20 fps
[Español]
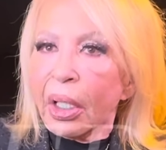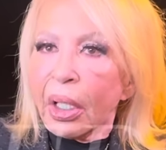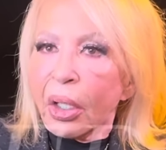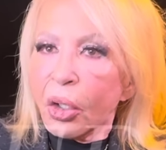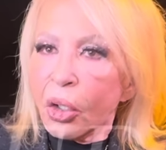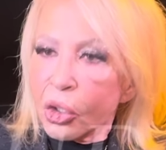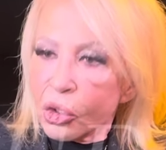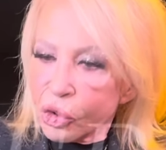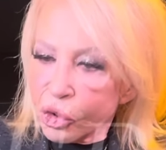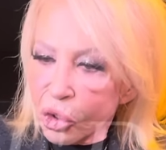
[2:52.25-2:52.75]

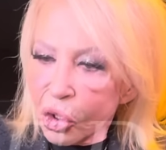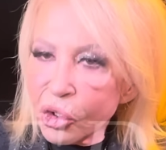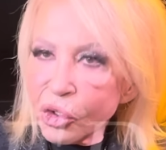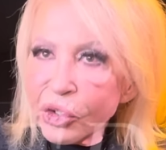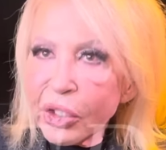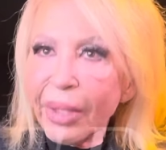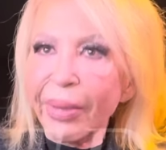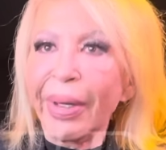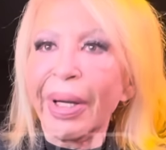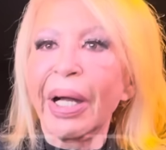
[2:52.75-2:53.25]
Los dos
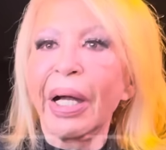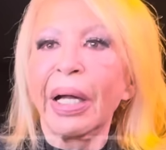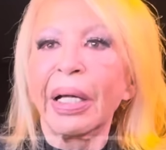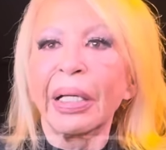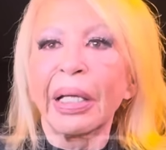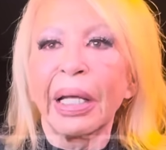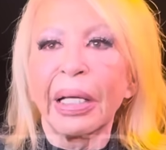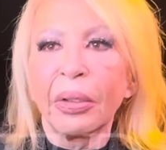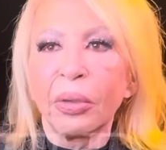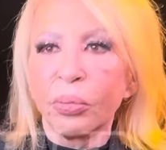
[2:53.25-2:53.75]
trabajan
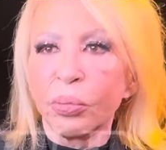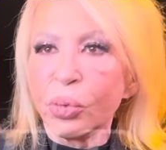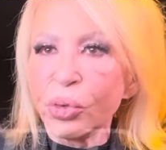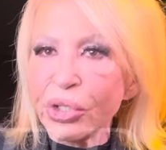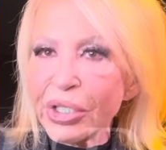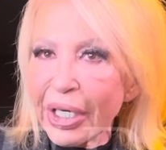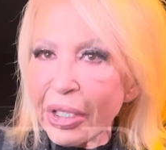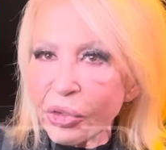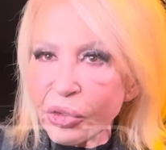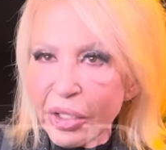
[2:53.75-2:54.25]
en
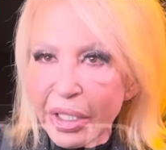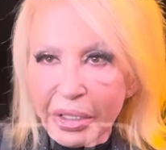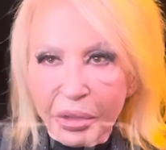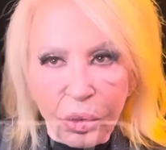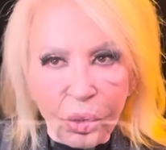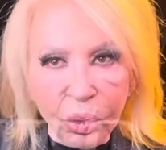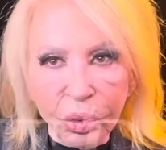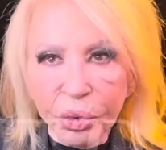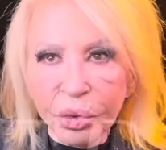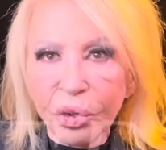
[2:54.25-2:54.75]
muchas cosas
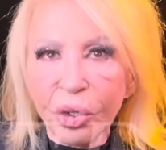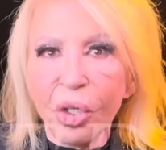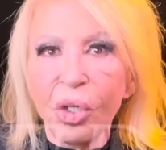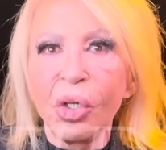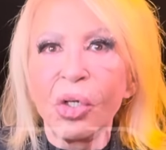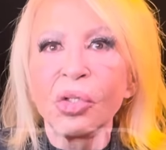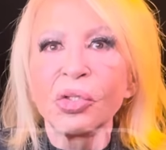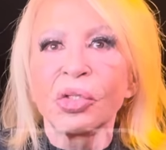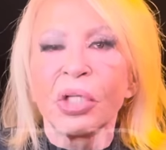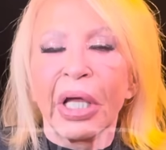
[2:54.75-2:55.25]

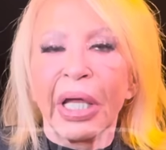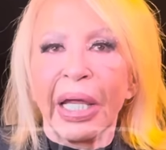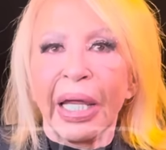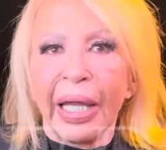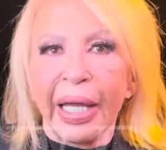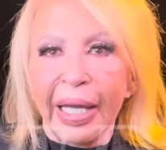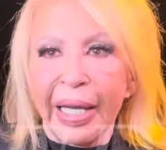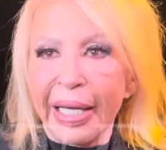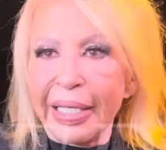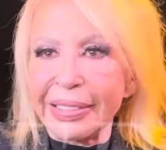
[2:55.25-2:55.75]
juntos,
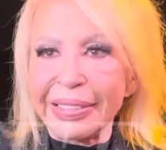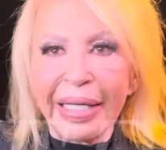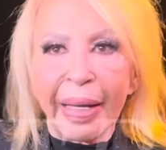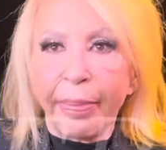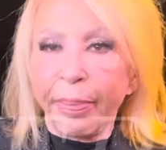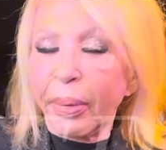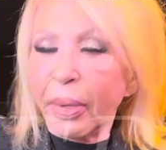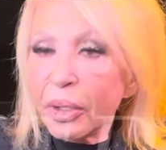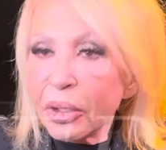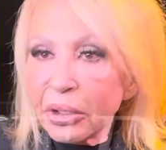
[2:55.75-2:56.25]
eh, se
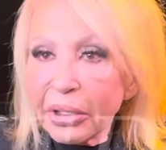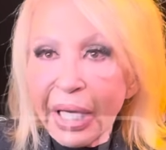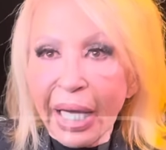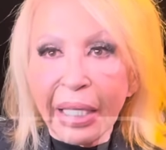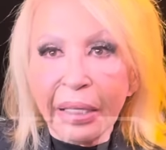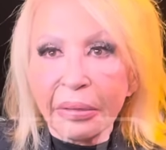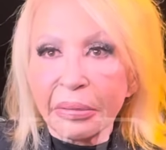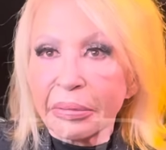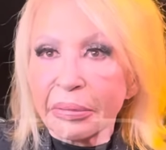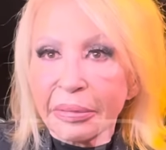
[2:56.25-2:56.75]

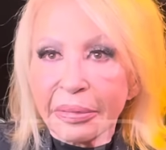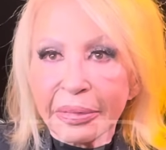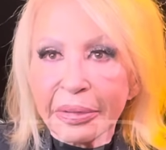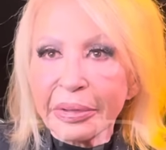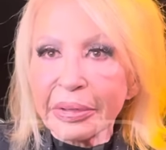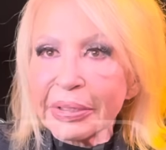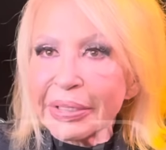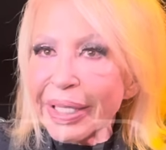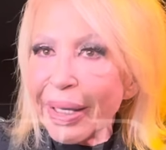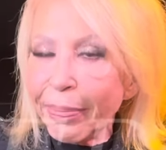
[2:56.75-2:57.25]
aportan,
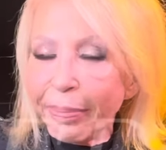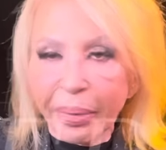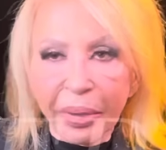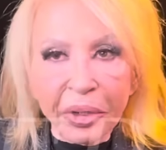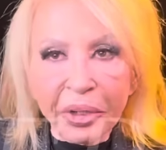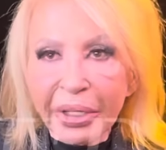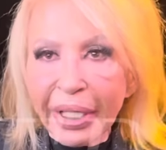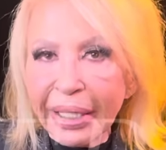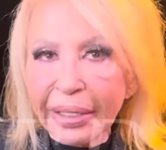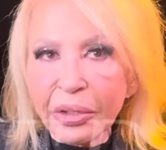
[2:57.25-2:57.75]
se aportan.